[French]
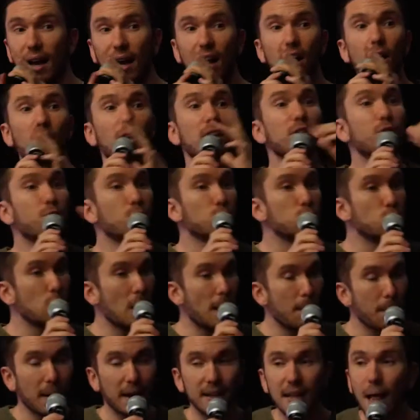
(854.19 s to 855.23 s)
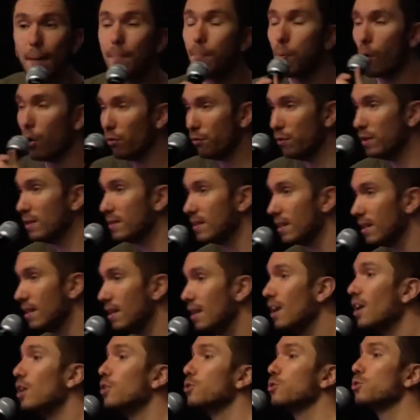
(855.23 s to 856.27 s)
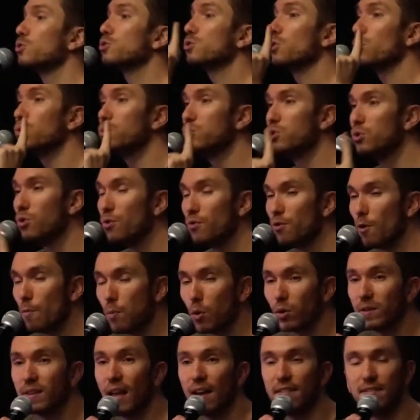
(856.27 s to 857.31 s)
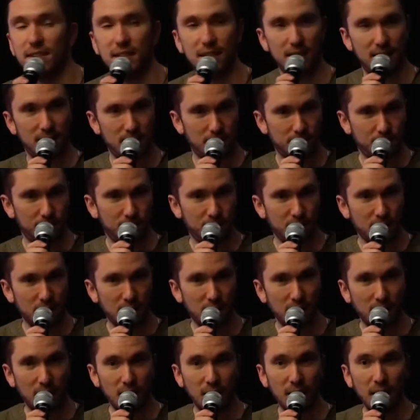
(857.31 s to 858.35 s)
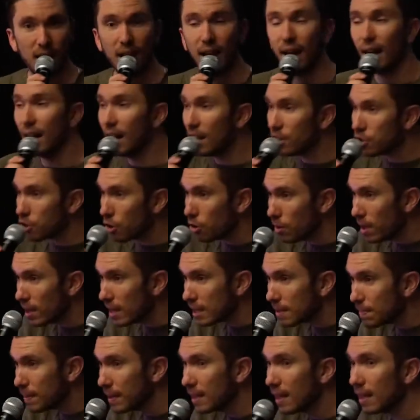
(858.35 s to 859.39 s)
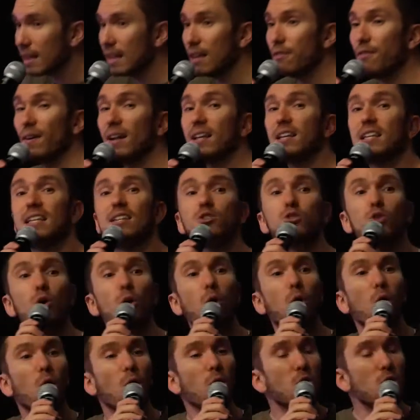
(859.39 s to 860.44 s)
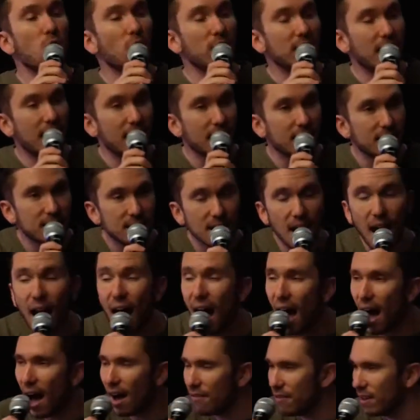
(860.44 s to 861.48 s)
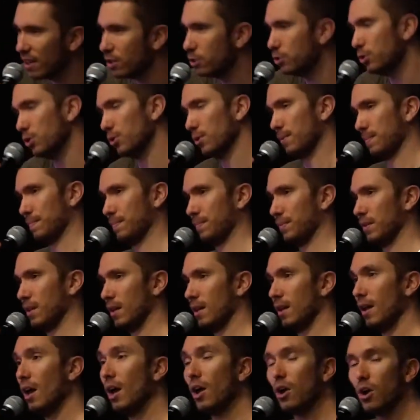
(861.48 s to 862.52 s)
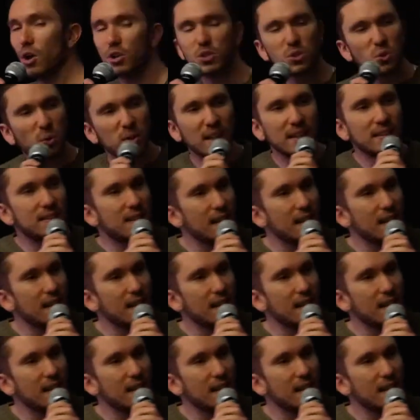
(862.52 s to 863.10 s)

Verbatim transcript: Alors, il faut que tu apprennes à profiter de ce que Dieu veut pour ta vie. Et là, je lui ai expliqué qu'il fallait qu'il se reconnecte avec Dieu. Lorsqu'on est